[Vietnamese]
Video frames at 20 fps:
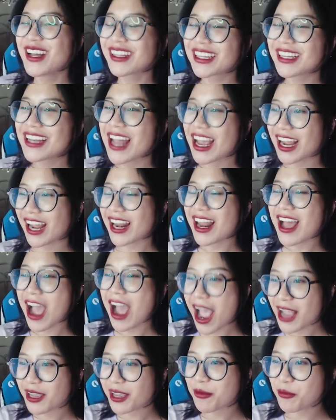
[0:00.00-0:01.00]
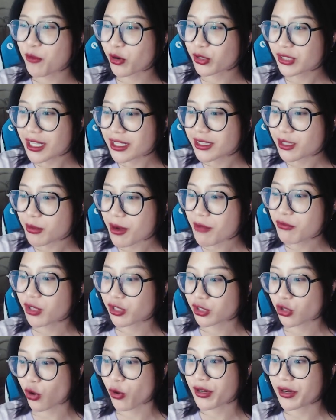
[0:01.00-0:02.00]
thì đại cái là hai cái mối tình trong năm vừa
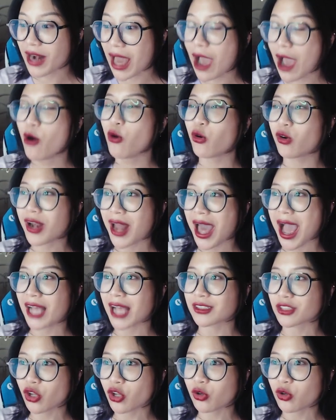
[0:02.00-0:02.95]
rồi đều là do